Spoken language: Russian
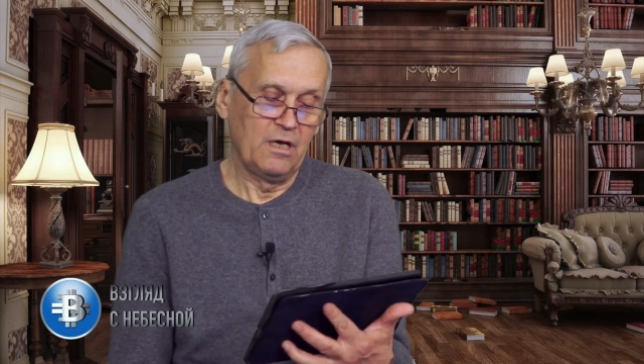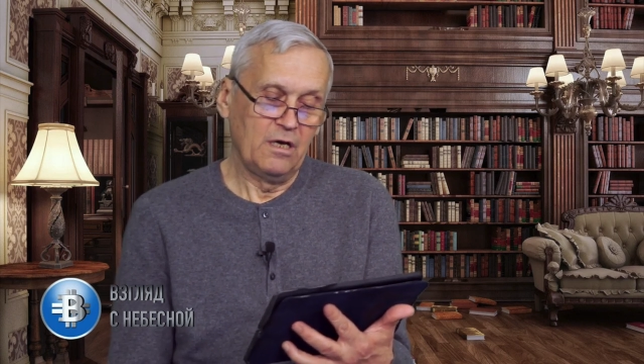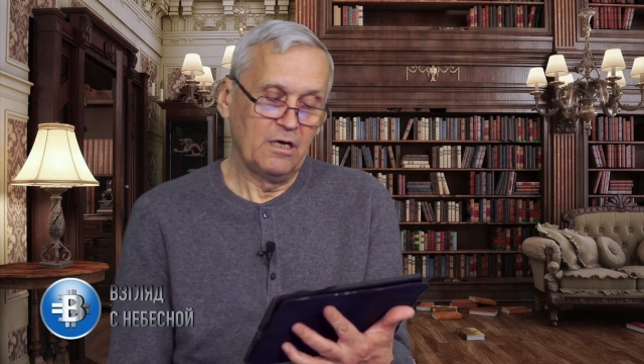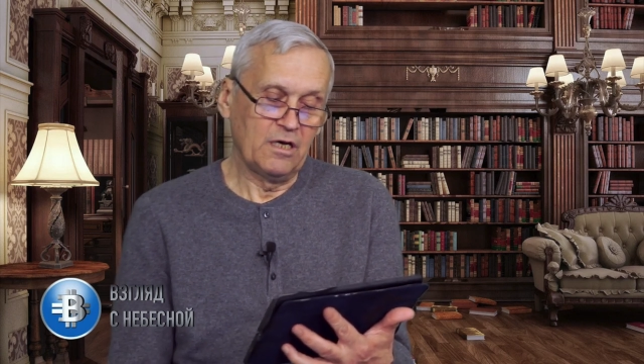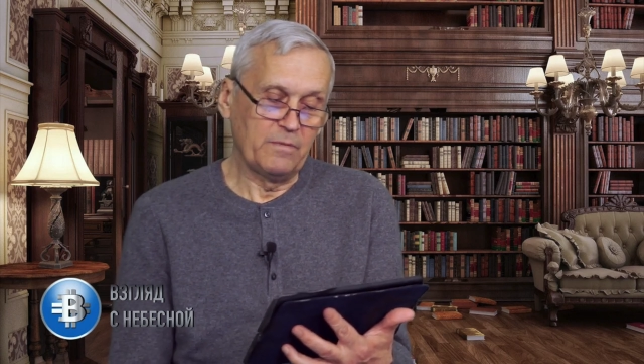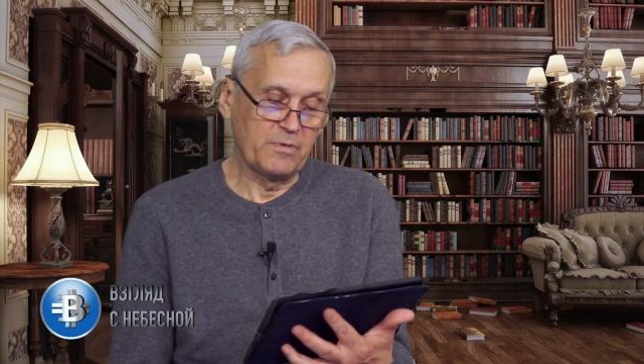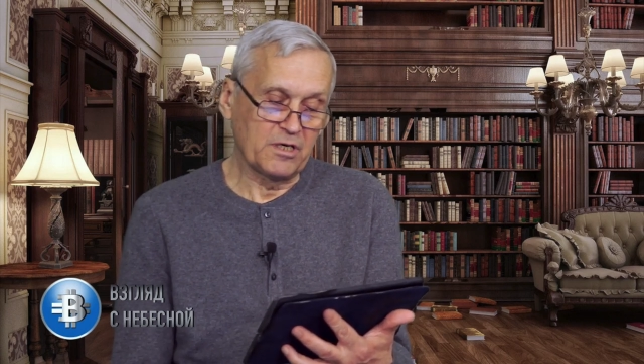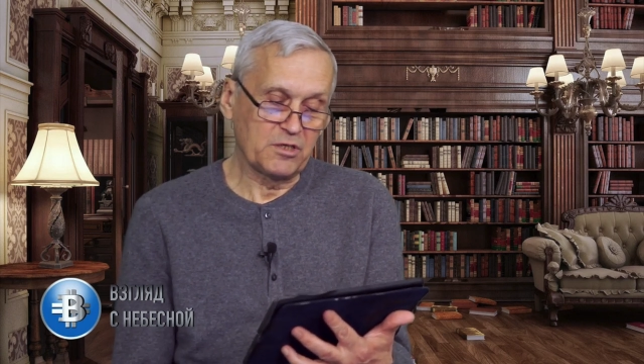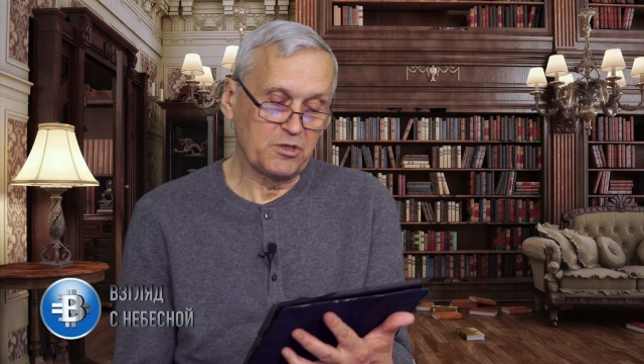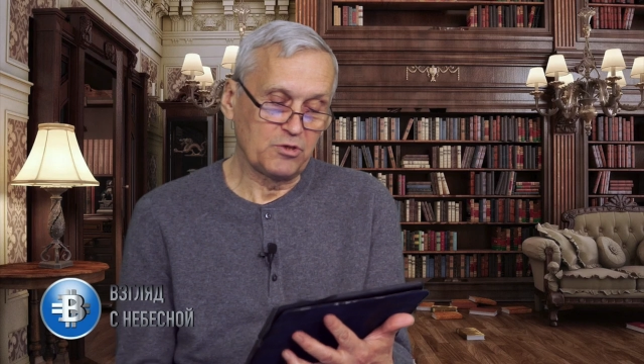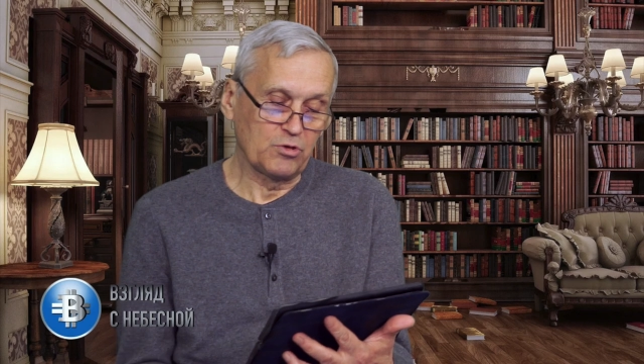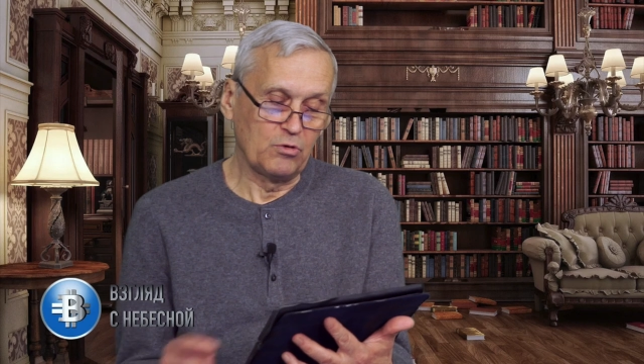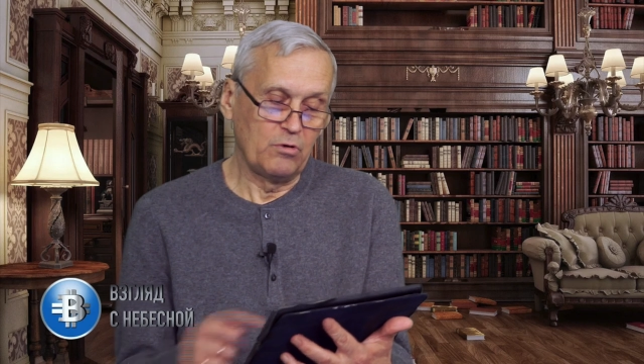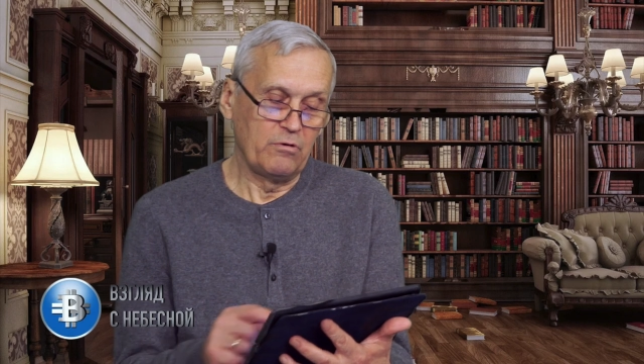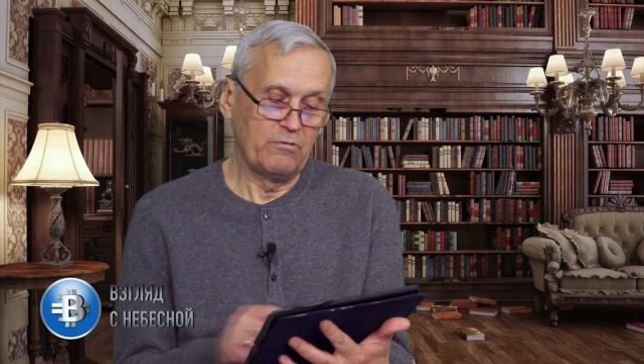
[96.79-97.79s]

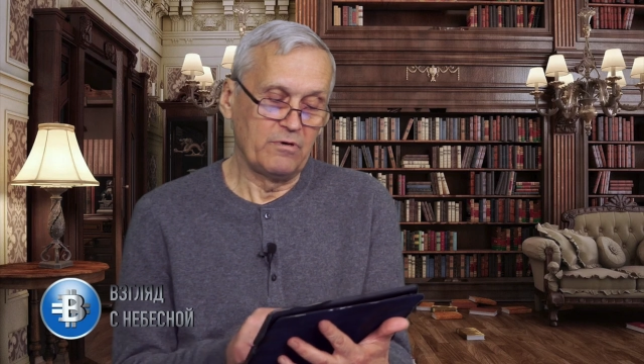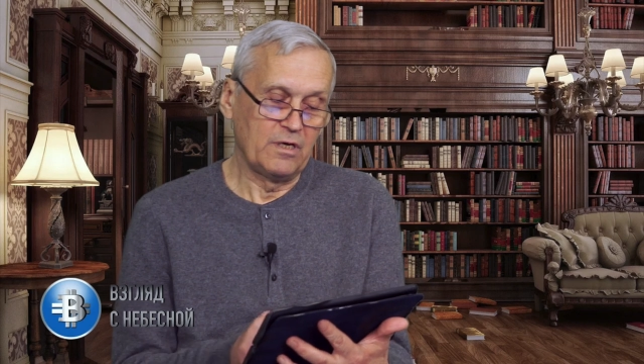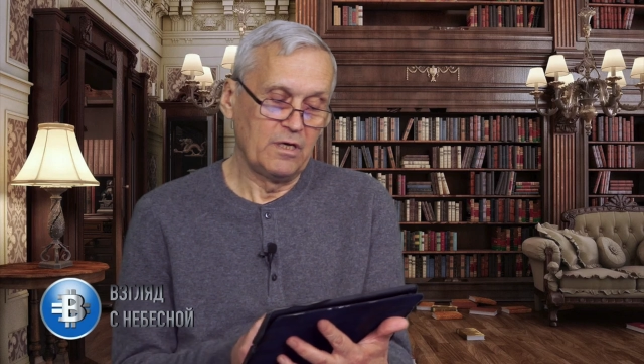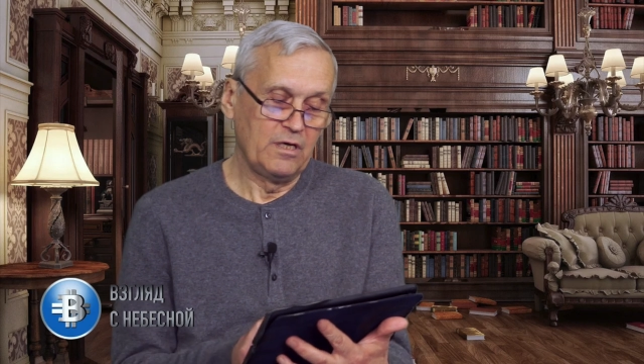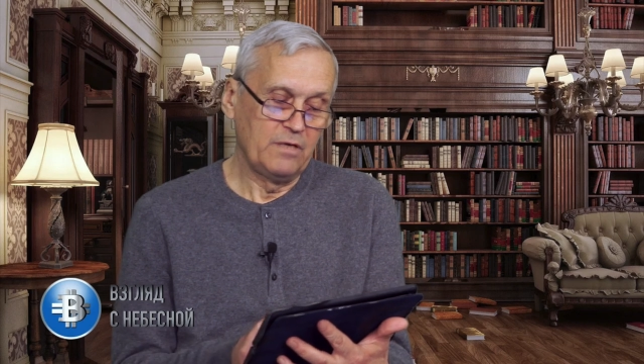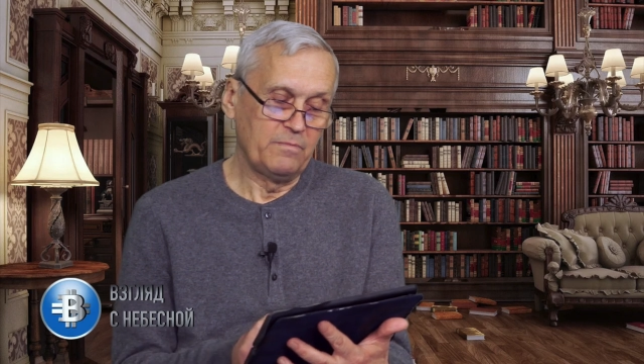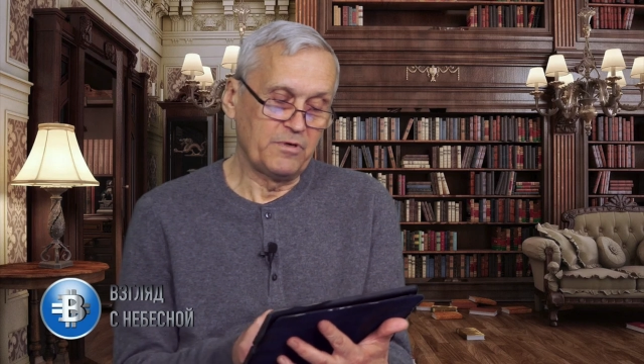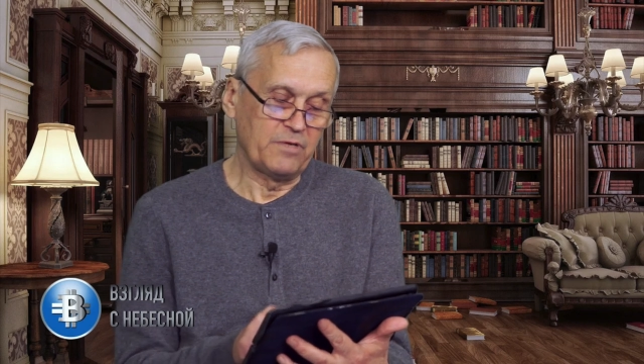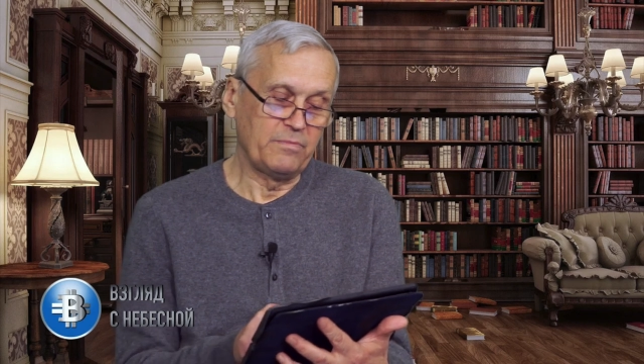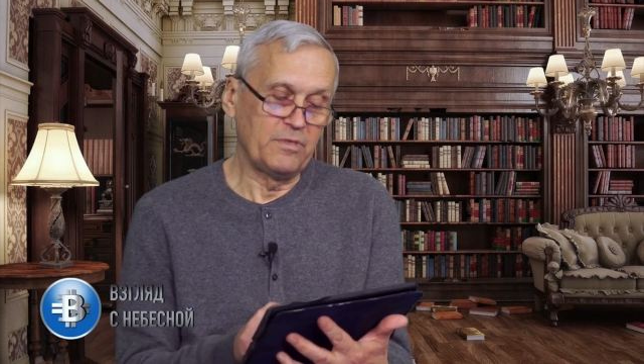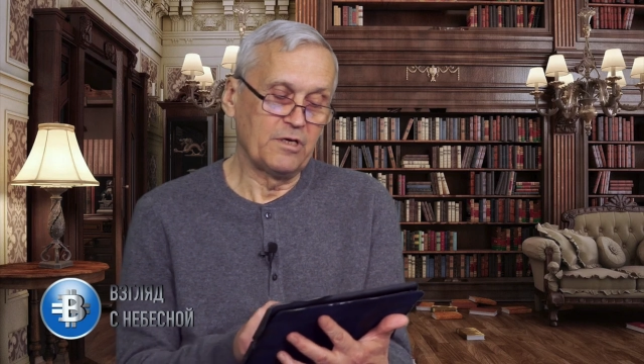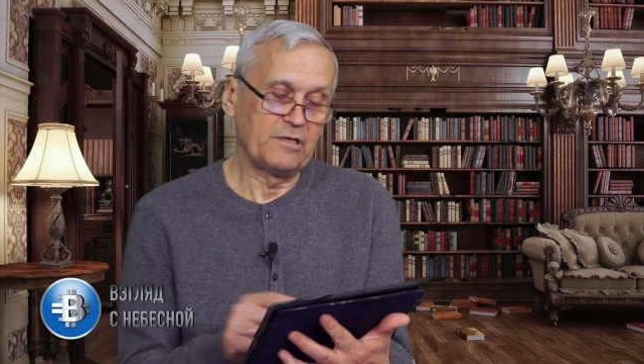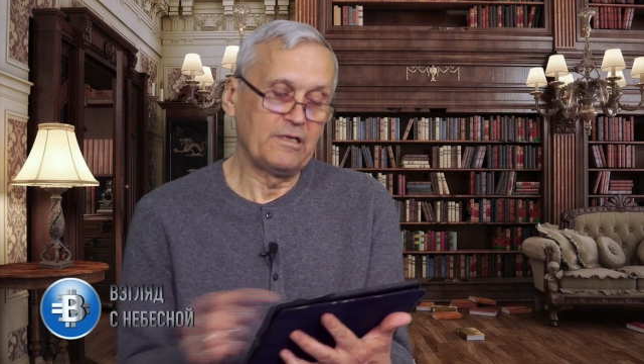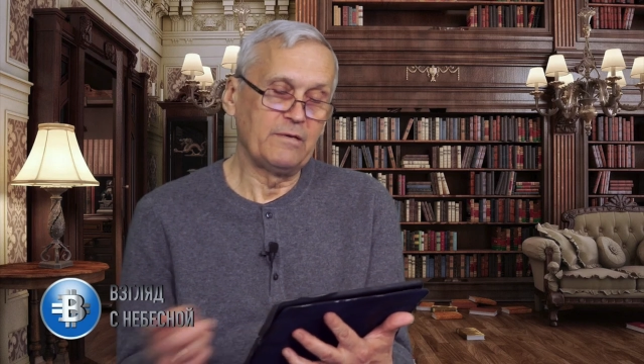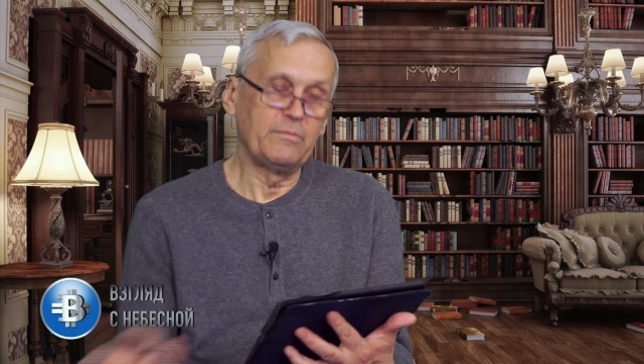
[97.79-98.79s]
образцового,
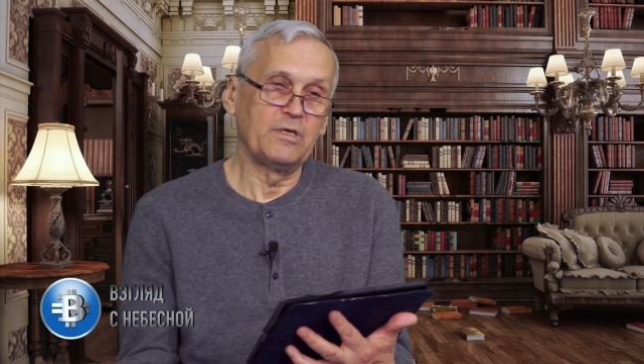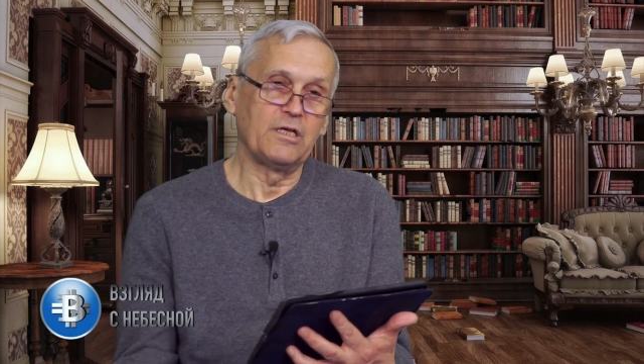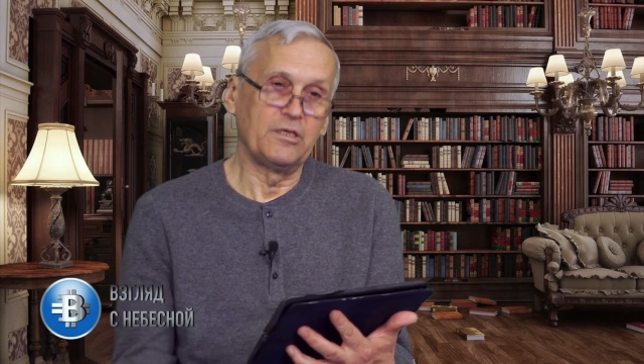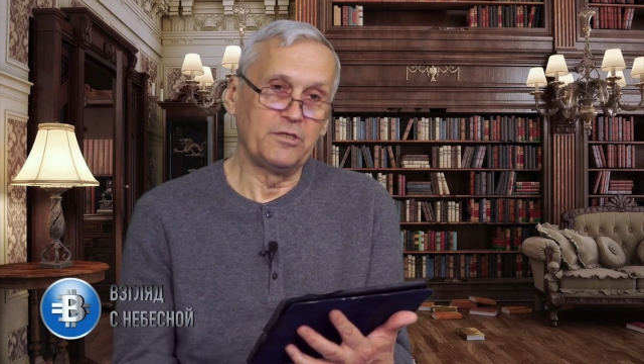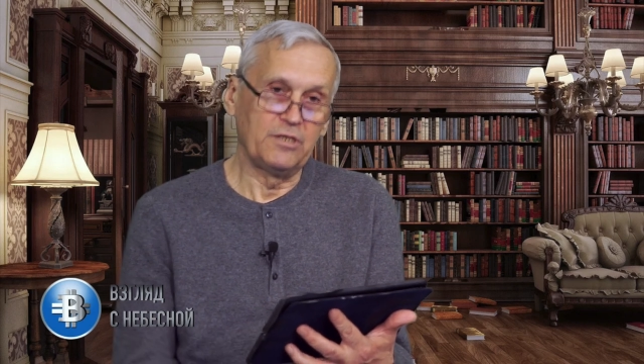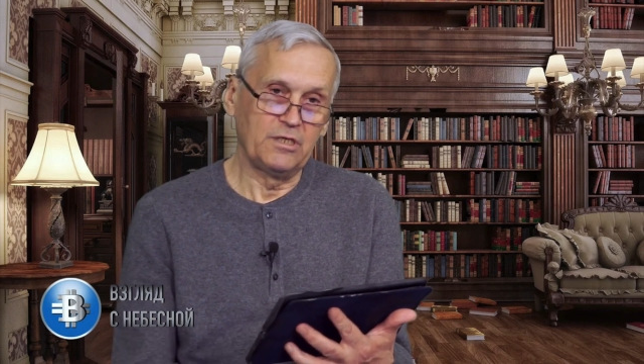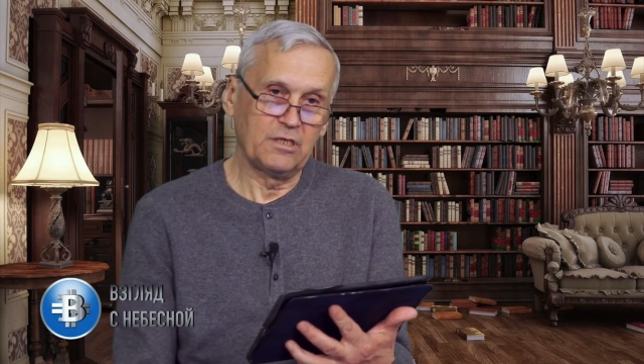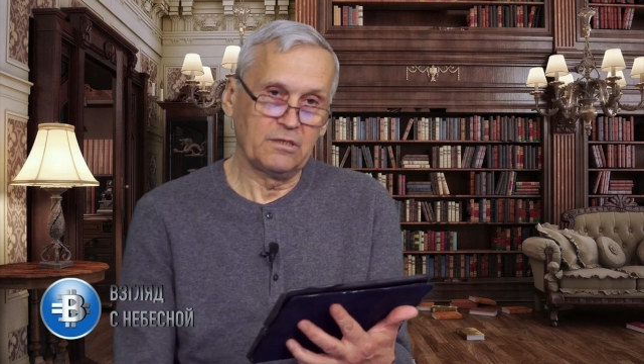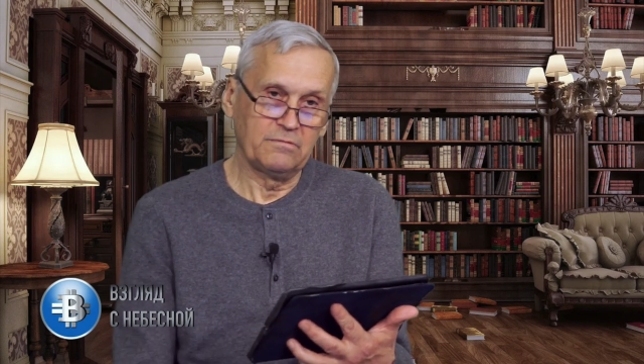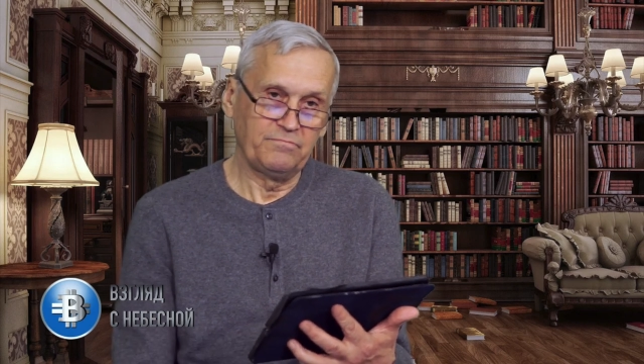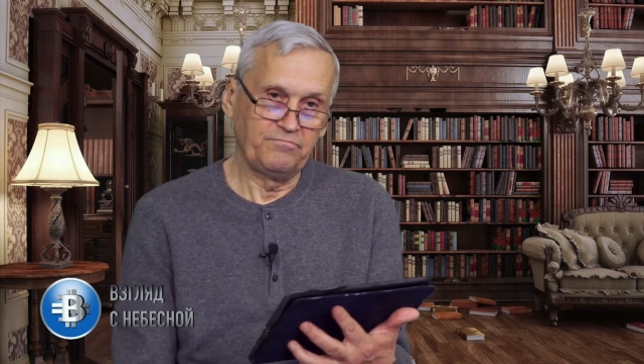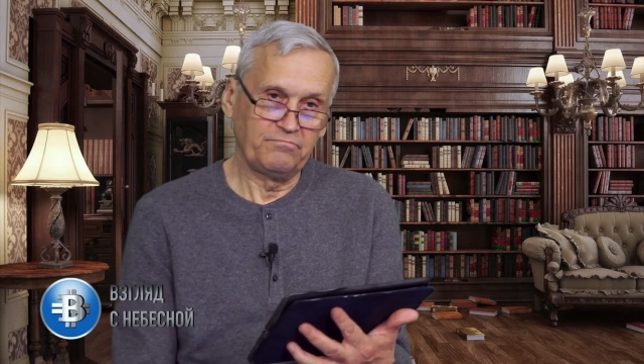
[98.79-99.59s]
пример для молодых,